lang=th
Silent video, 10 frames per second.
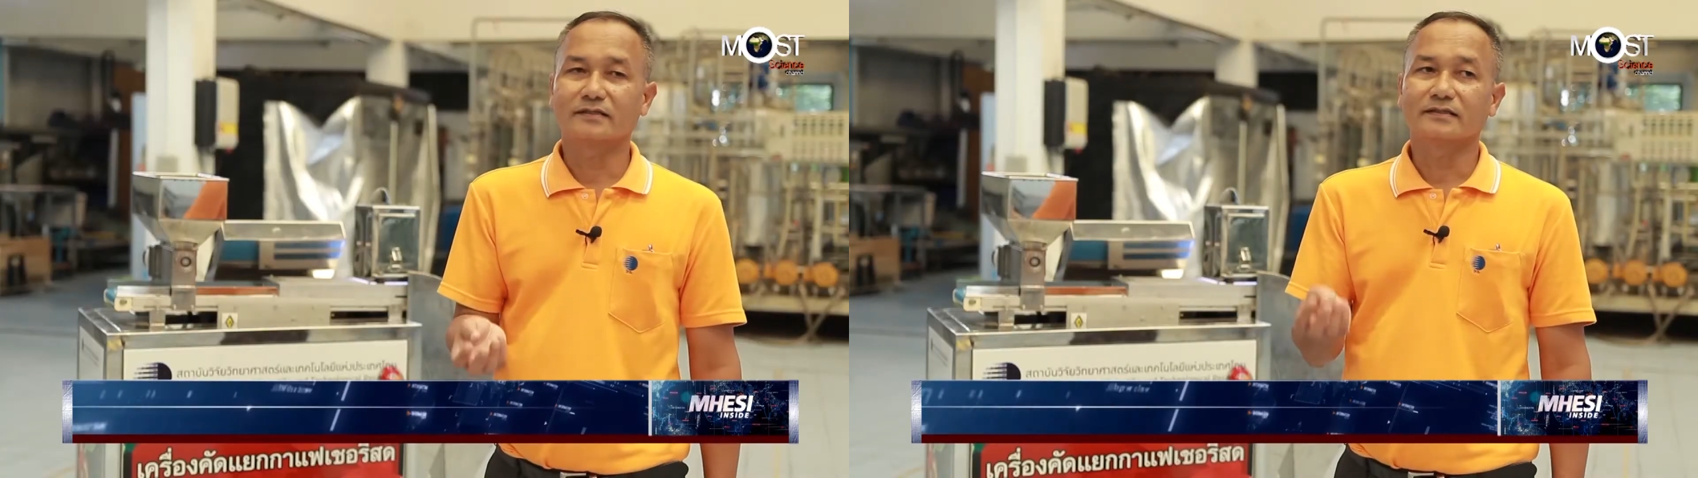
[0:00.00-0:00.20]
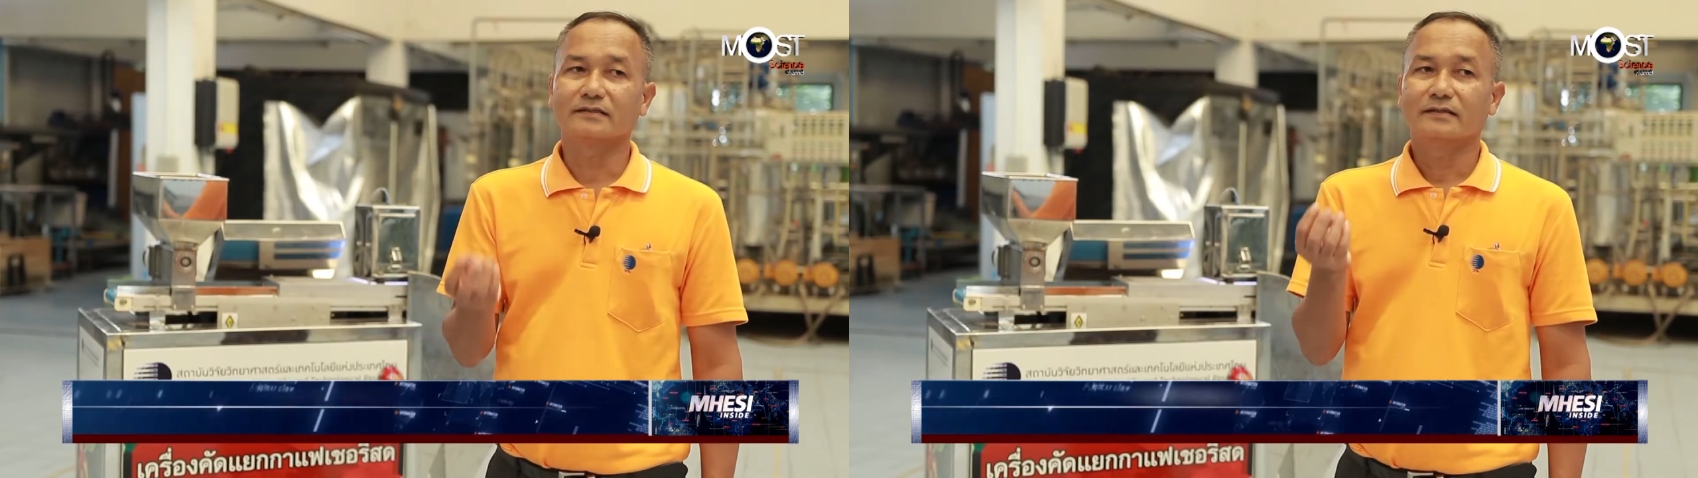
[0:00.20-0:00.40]

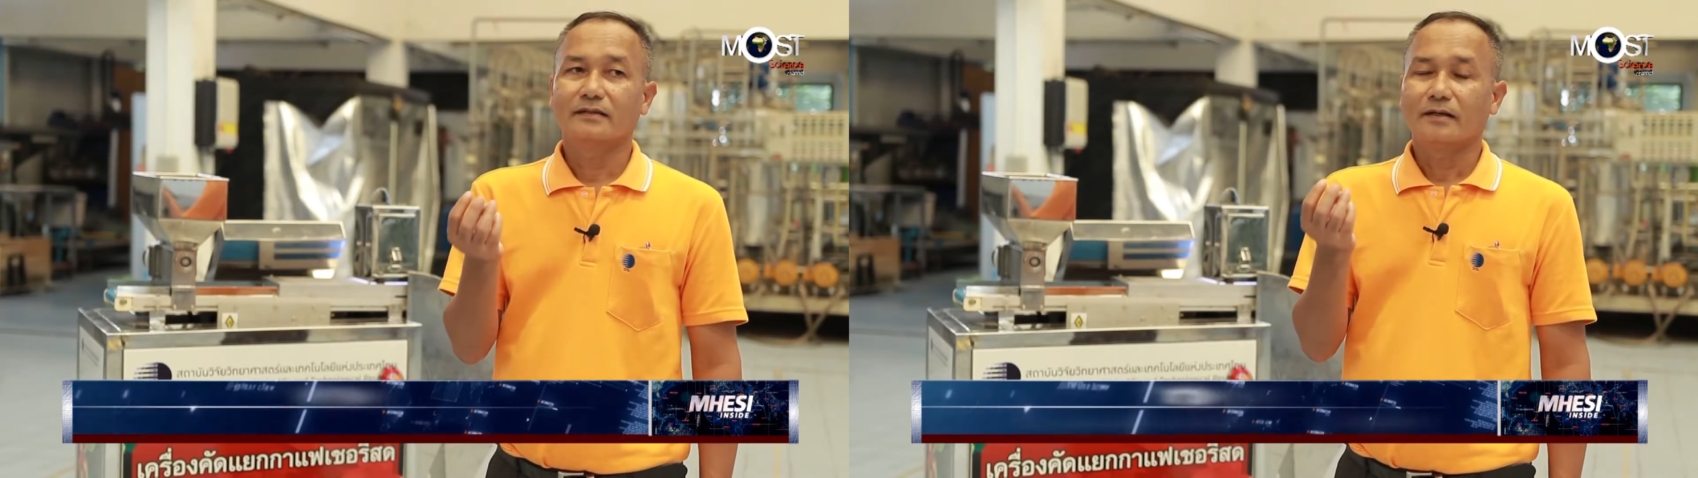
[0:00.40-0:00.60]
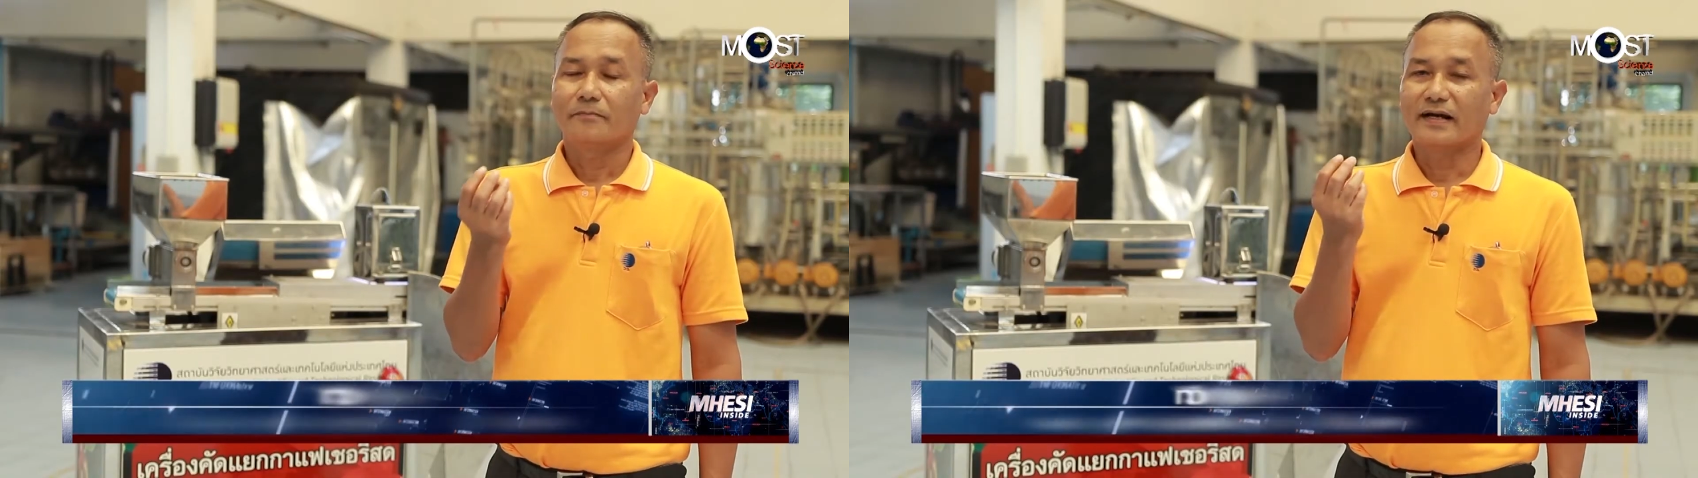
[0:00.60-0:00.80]
คือ
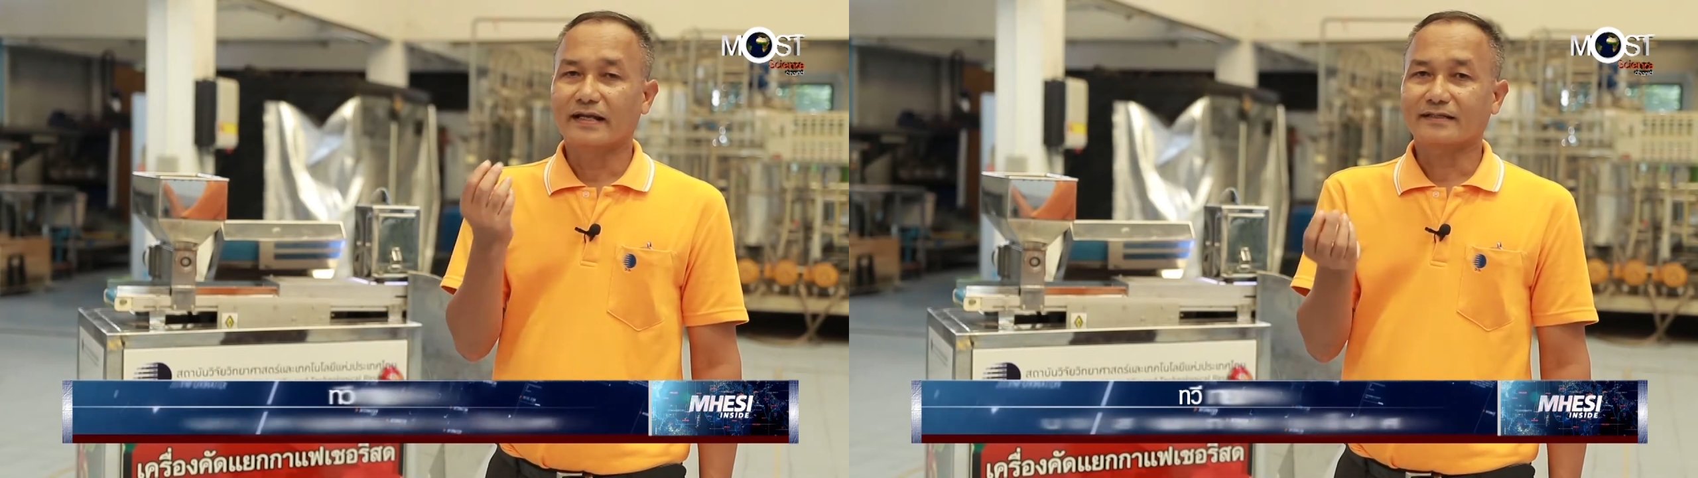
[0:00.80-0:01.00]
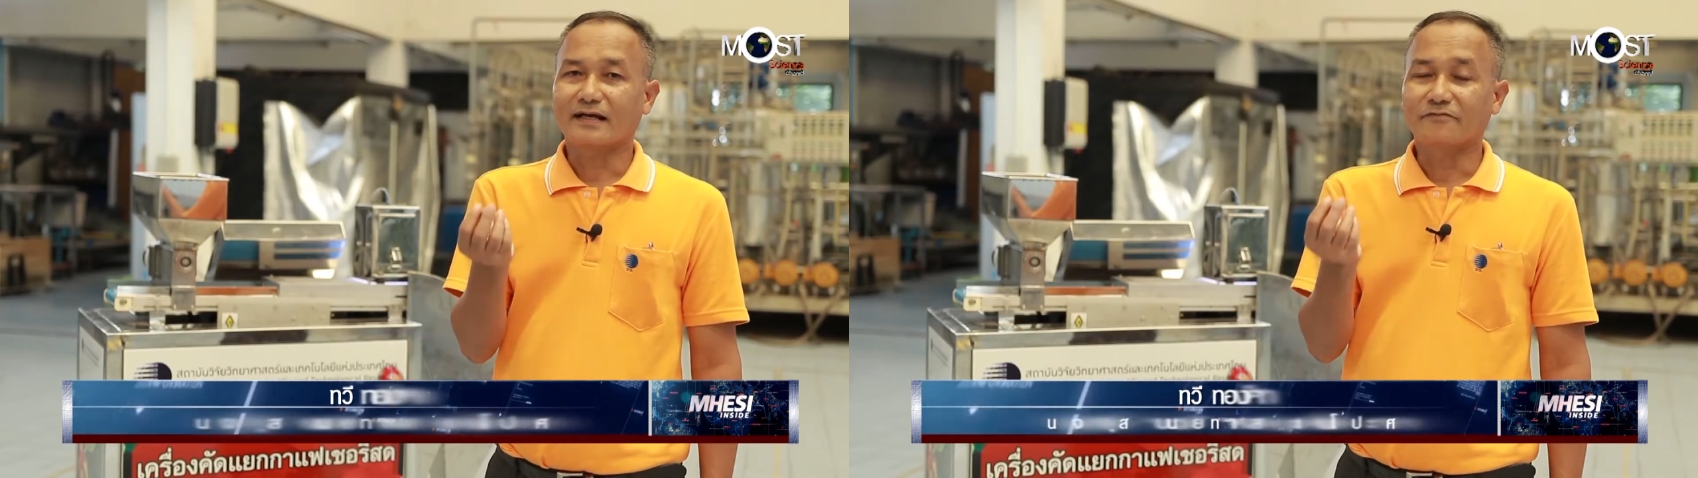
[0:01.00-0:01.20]
เม
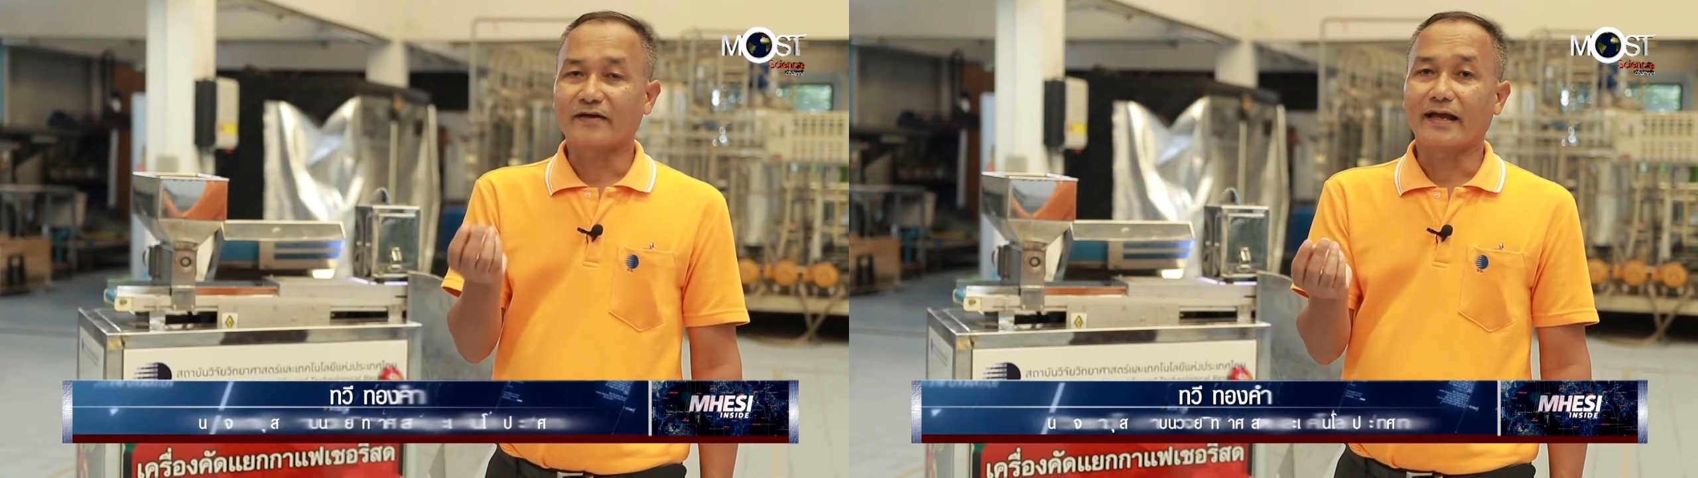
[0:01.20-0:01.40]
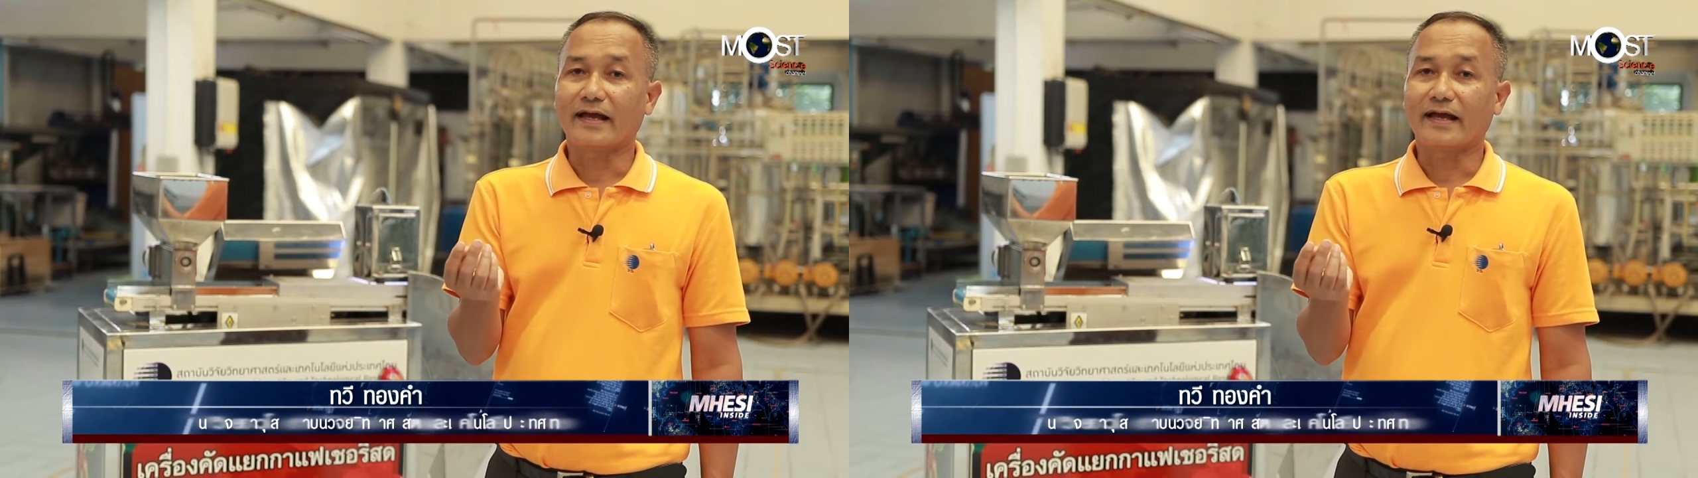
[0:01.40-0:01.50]
ล็ดกาแฟ